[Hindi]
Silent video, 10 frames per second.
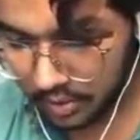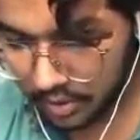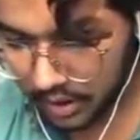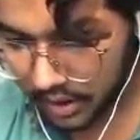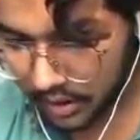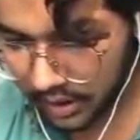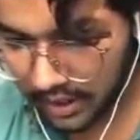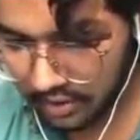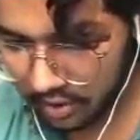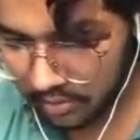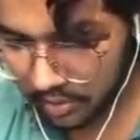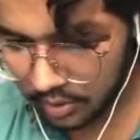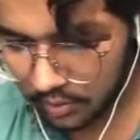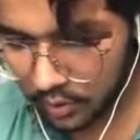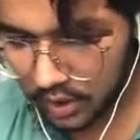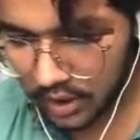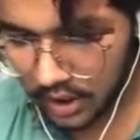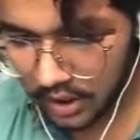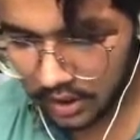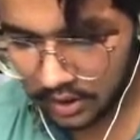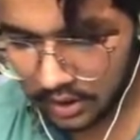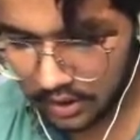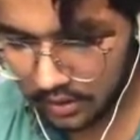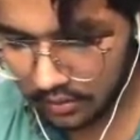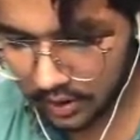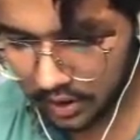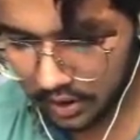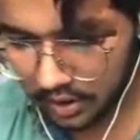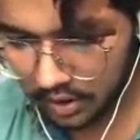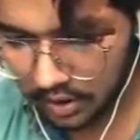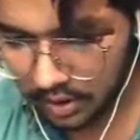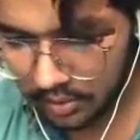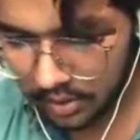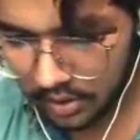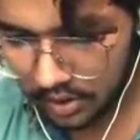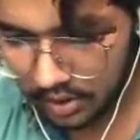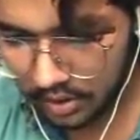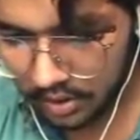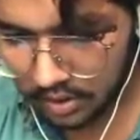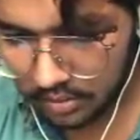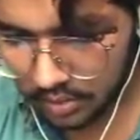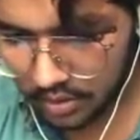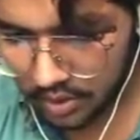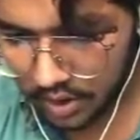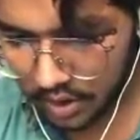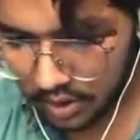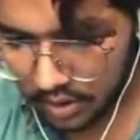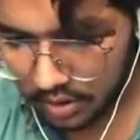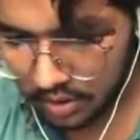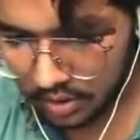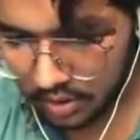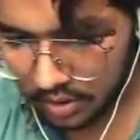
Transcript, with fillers: इसमें तो करना क्या है तो इसमें तो वो ही नहीं आ रहा कि कितने फिट हमें पहुंचना है